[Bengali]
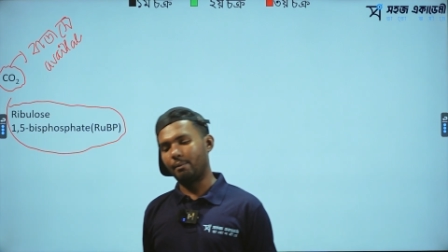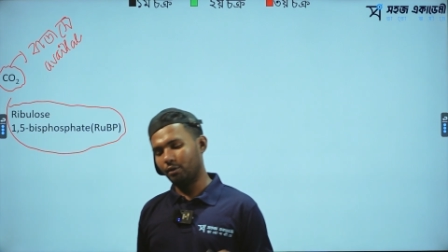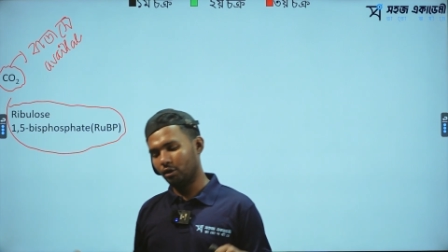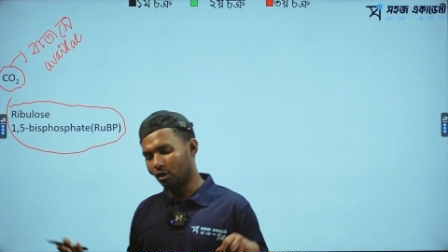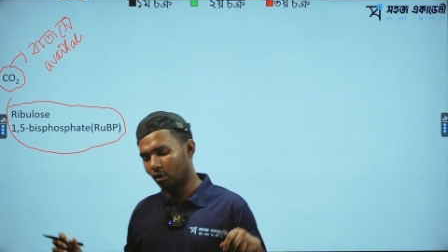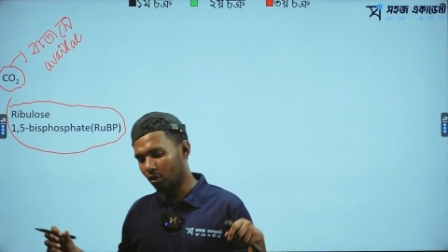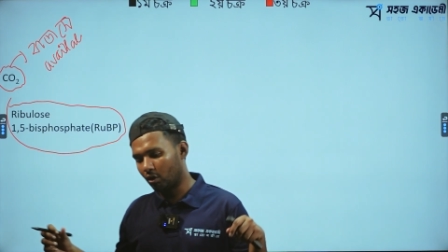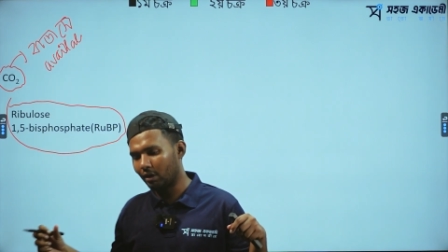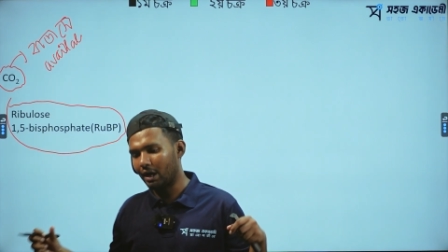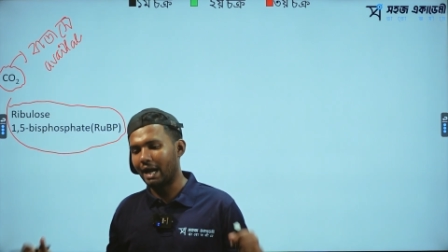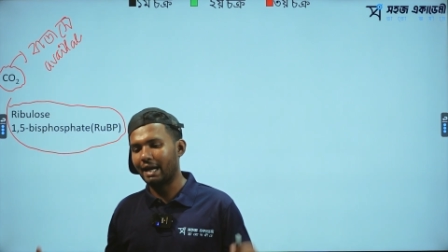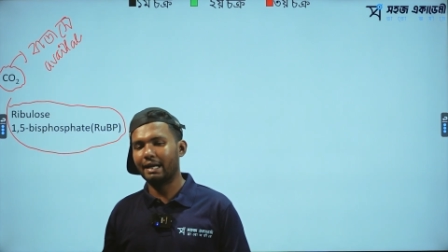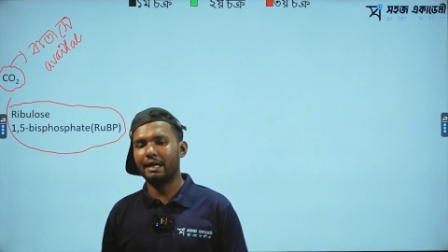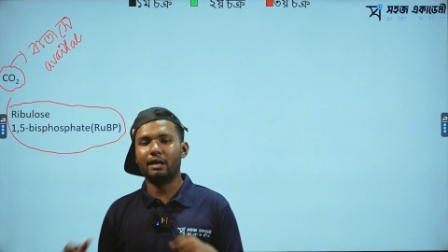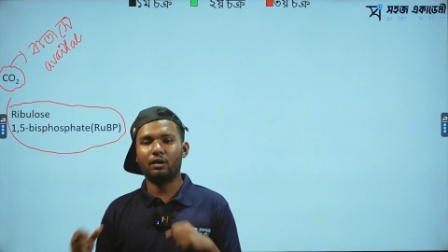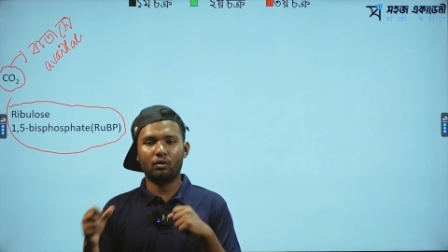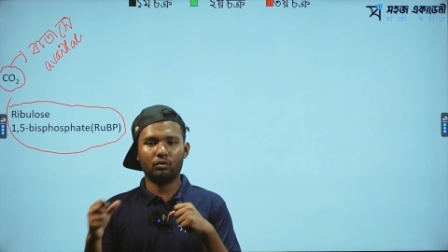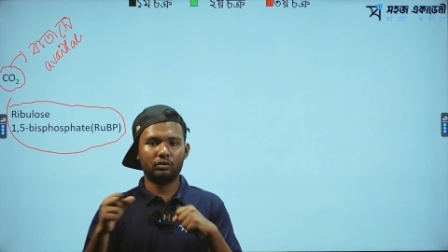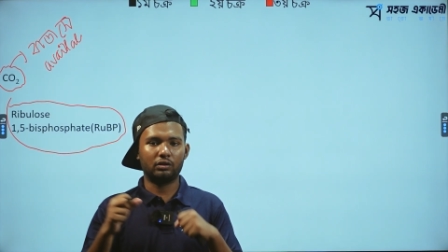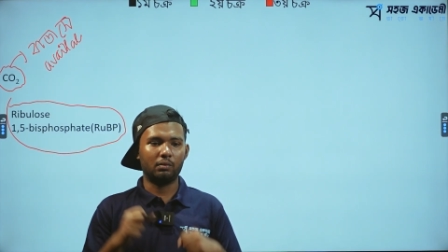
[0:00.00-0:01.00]
আমি ধরো রান্না
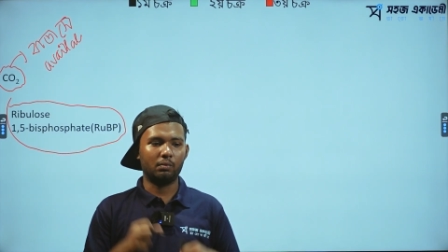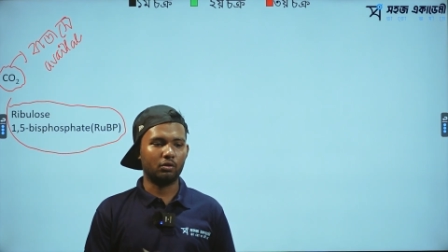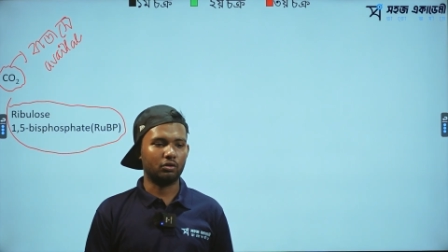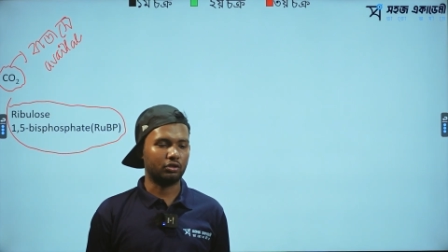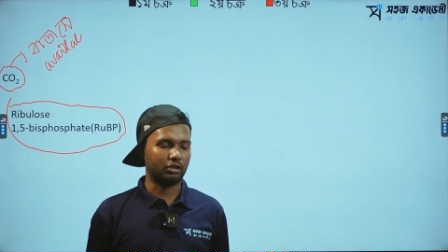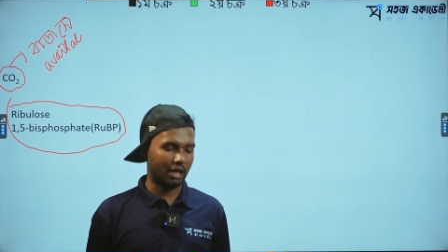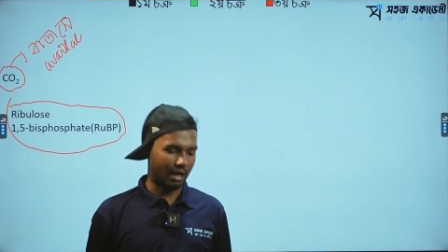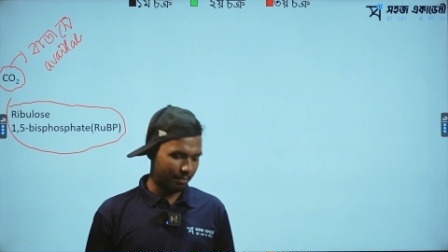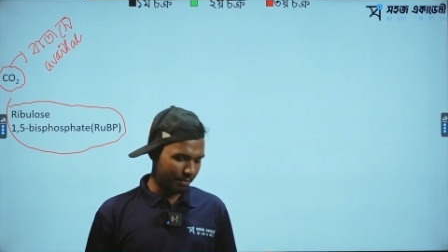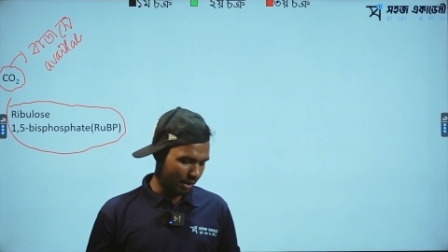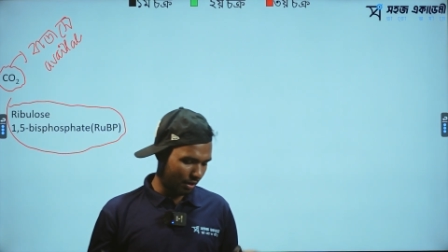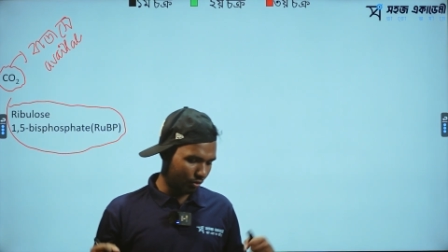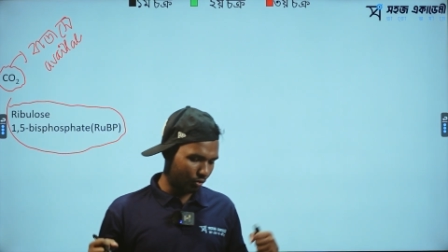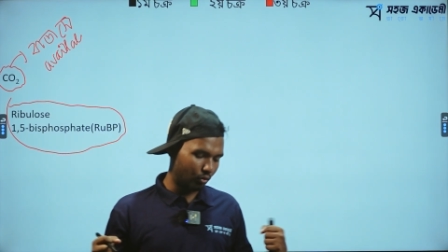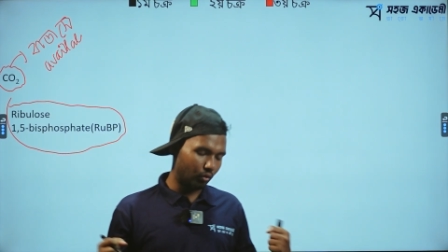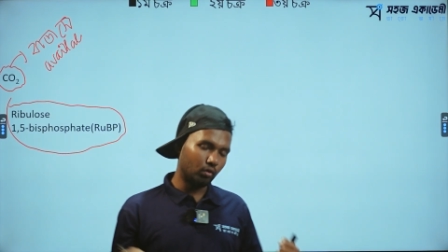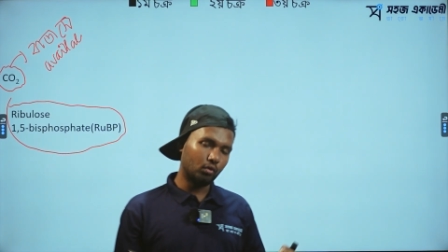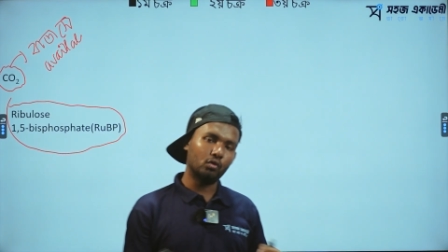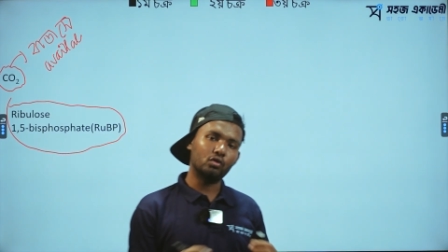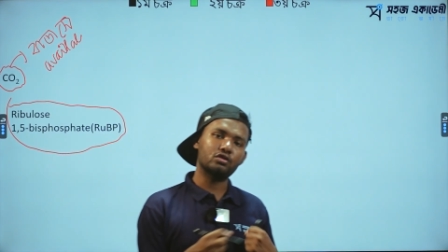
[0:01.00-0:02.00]
করতে বসছি আমি এখন
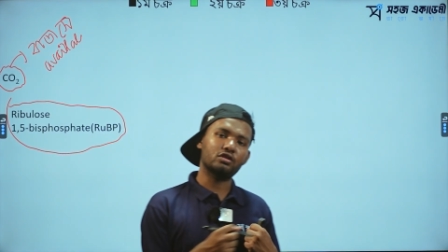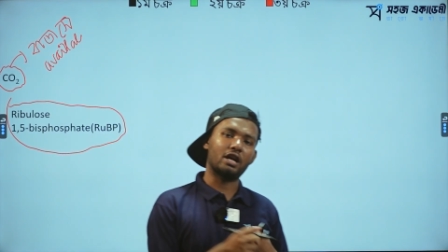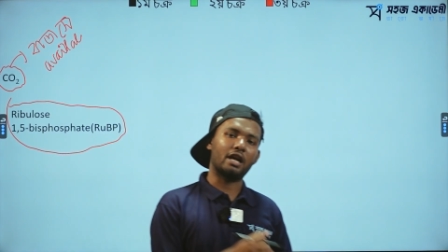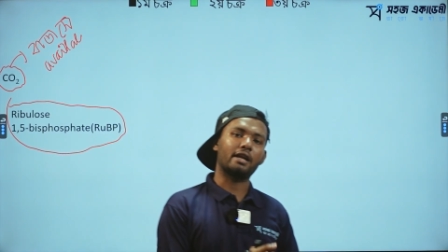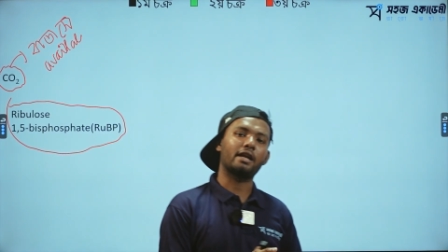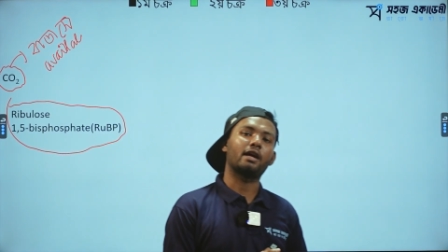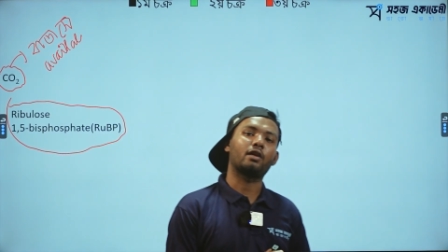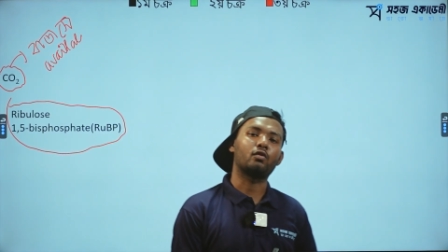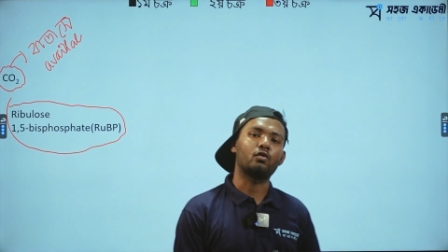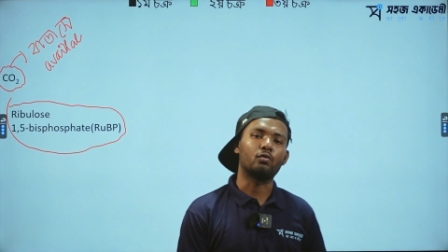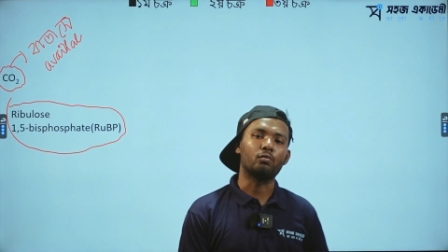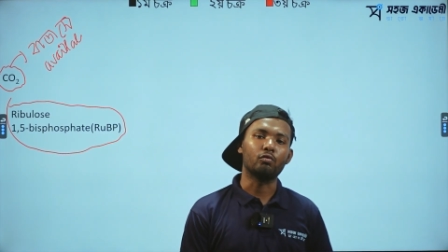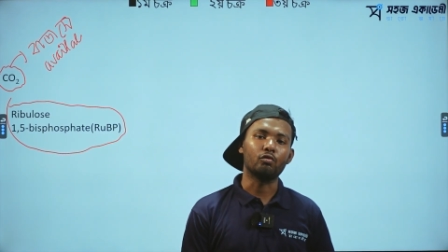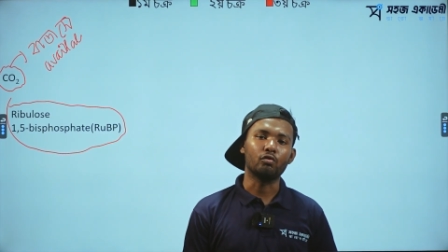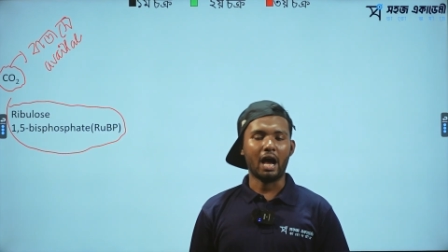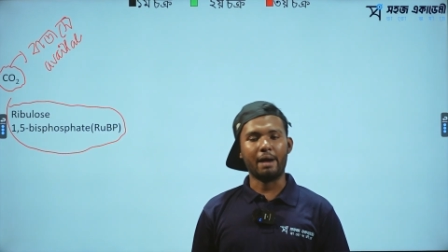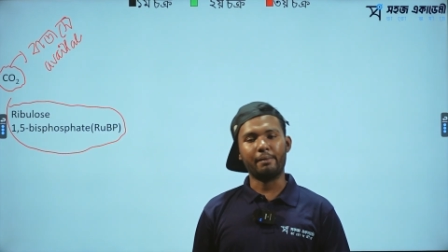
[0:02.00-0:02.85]
গ্লুকোজ রান্না করব।